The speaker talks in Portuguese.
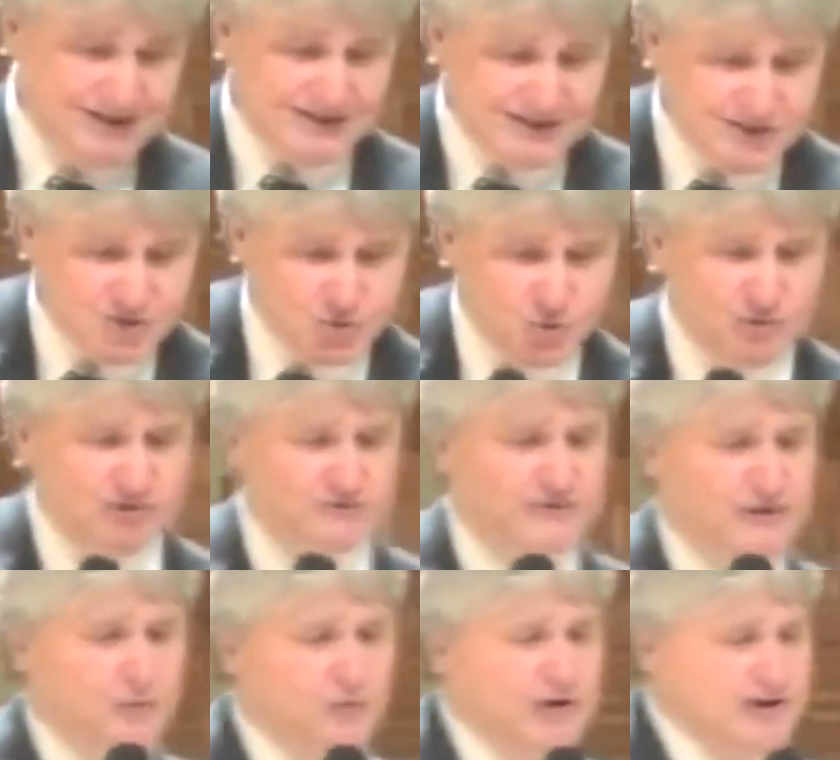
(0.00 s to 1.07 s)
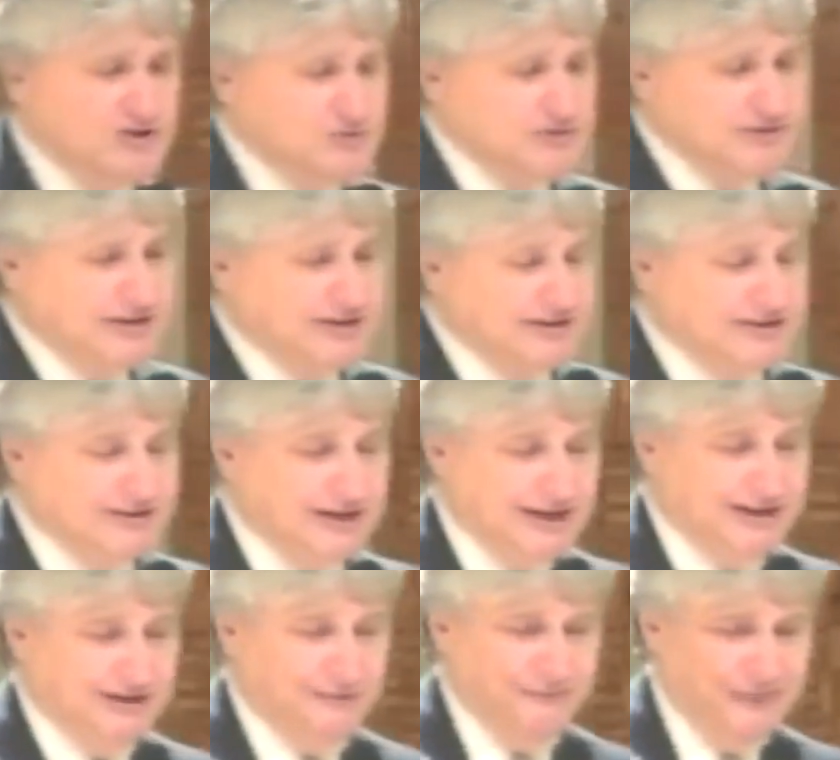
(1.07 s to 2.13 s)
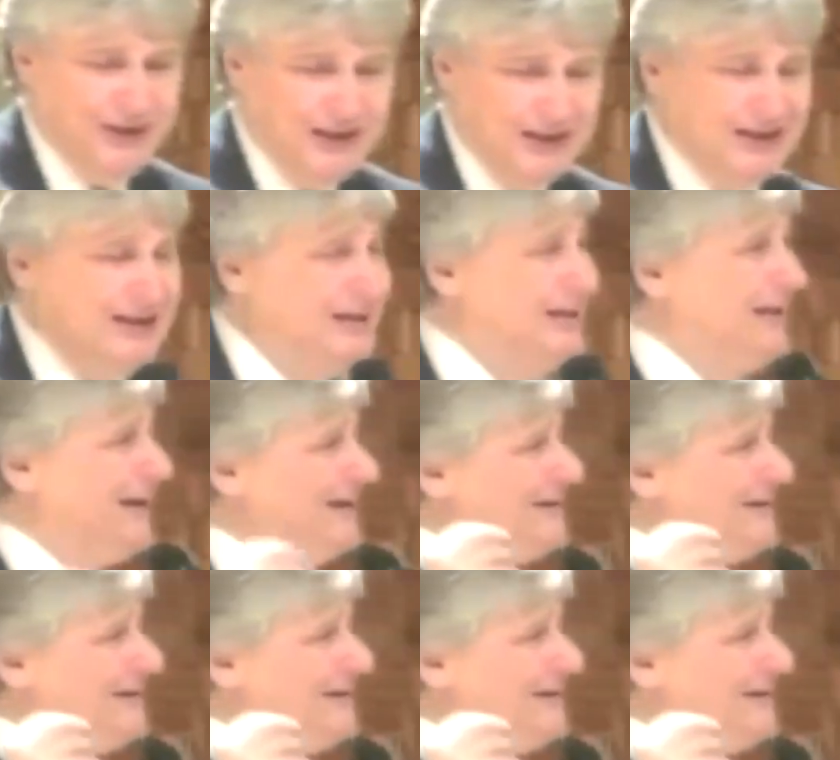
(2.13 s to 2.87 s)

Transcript: Estas duas figuras nos ensinam que